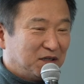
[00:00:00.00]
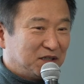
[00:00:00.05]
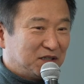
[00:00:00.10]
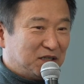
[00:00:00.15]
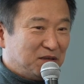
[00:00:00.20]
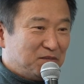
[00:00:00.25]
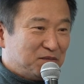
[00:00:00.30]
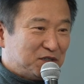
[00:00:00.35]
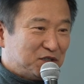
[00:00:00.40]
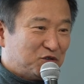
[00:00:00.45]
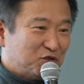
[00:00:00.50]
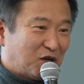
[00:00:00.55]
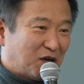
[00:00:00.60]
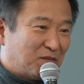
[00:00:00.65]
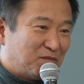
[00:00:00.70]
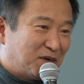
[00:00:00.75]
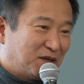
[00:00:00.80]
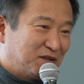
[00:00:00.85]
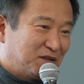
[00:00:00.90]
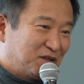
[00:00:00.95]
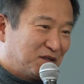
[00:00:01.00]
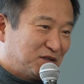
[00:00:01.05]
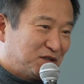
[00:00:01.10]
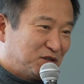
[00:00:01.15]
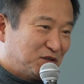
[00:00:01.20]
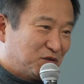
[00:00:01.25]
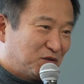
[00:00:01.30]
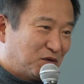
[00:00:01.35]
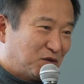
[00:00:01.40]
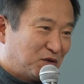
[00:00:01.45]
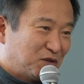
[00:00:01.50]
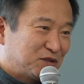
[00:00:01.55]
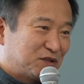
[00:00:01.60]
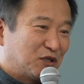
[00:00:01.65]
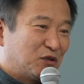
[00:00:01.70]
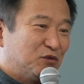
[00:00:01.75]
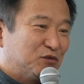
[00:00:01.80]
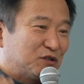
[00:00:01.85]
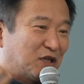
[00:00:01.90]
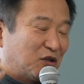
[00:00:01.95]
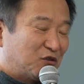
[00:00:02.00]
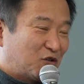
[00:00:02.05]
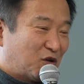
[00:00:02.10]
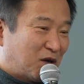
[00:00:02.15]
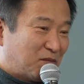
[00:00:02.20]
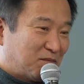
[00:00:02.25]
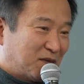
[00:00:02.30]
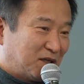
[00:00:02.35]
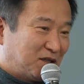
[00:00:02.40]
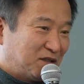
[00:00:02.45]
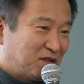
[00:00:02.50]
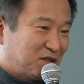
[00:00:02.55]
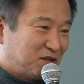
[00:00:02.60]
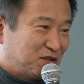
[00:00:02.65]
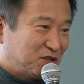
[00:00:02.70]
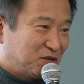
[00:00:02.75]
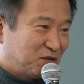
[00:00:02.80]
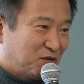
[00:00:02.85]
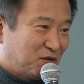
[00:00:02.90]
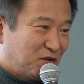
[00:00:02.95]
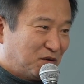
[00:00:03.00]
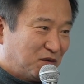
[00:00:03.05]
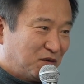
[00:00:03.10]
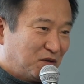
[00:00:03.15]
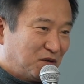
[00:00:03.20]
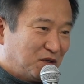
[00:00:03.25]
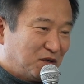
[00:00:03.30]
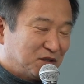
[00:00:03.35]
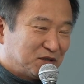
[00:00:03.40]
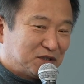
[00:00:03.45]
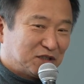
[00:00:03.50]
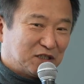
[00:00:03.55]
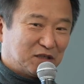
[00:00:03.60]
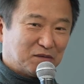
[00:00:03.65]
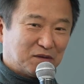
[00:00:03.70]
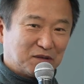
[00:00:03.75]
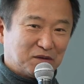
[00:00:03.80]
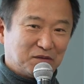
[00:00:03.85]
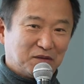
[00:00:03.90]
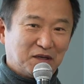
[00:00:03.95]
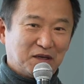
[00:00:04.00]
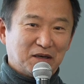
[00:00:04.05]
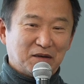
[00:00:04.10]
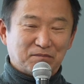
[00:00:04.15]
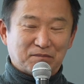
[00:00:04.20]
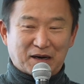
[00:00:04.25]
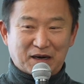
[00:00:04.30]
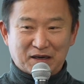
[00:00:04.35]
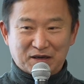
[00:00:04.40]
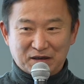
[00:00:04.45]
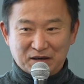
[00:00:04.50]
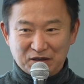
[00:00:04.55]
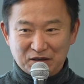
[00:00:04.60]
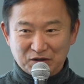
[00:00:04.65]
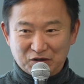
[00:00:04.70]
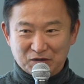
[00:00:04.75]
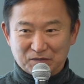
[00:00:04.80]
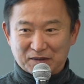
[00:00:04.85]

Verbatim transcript: 김치도 안 만들어지고 정장도 안 만들어지고 쉽게 말하면 막걸리도